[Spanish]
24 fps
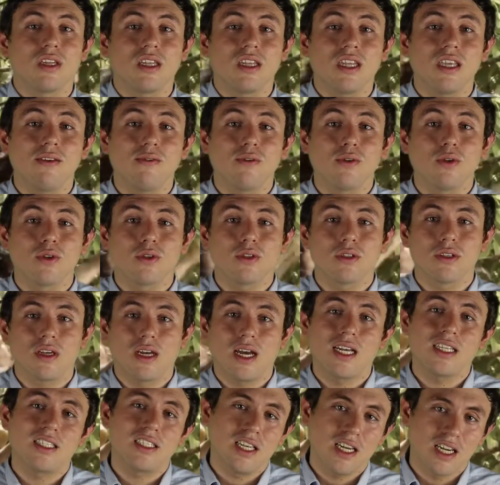nativos
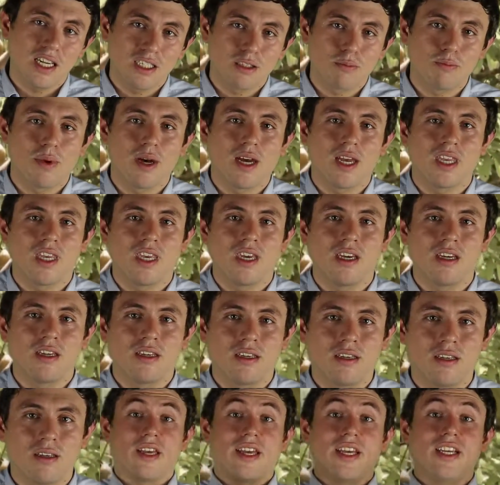hacia España.
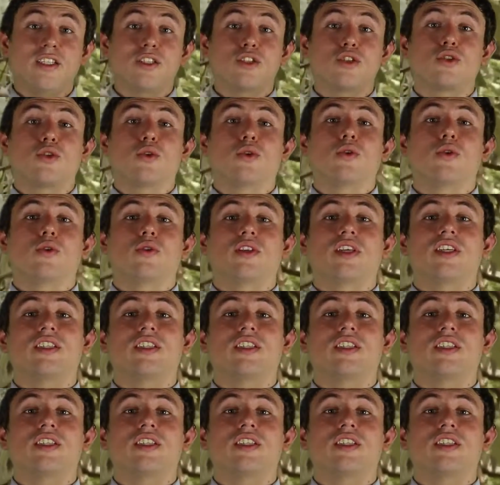Esto